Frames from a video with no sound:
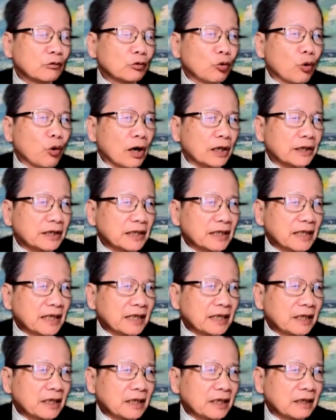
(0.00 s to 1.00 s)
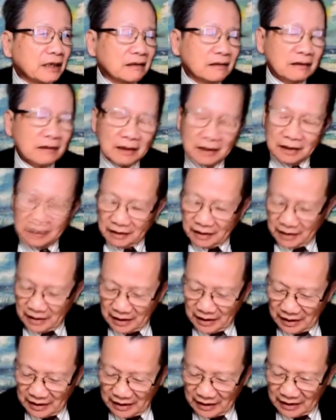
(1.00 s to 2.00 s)
của những cái ờ,
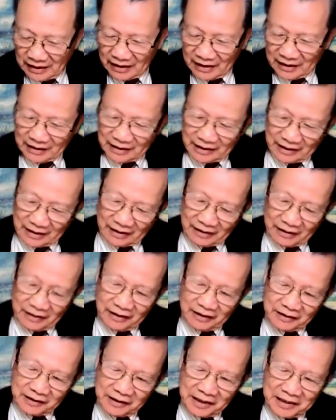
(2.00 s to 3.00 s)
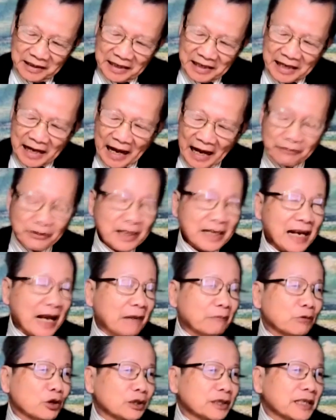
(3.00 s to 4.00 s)
nghĩa là là là dân đánh cá Việt
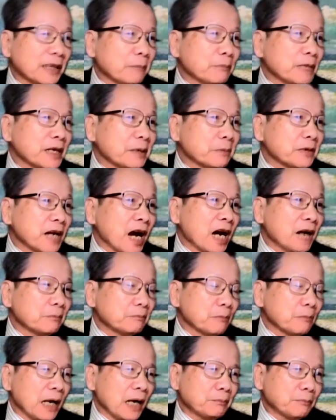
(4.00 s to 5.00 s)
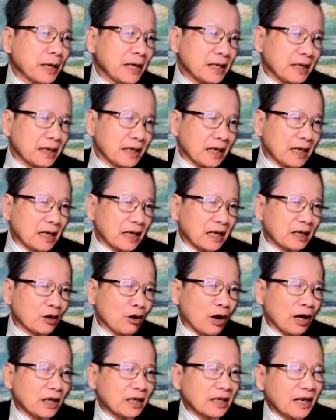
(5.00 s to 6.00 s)
Nam nó sẽ bị đỡ bớt bị nghĩa là
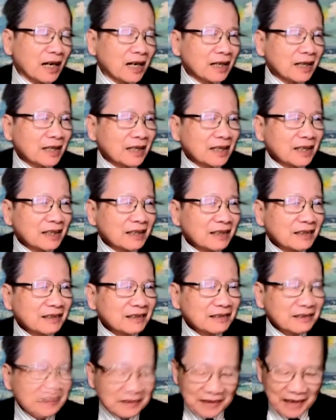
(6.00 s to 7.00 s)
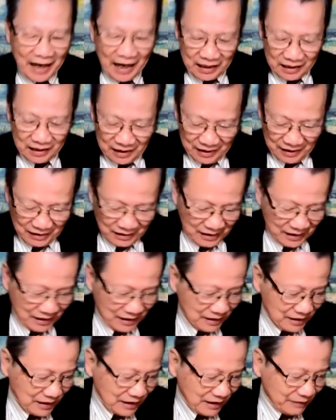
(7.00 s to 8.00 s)
gọi là uh, các cái
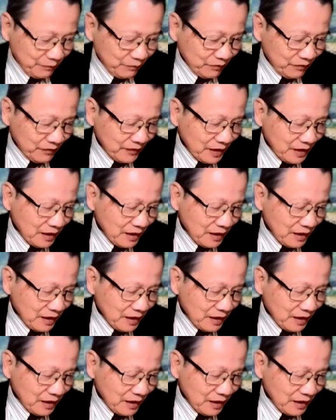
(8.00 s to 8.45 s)
là là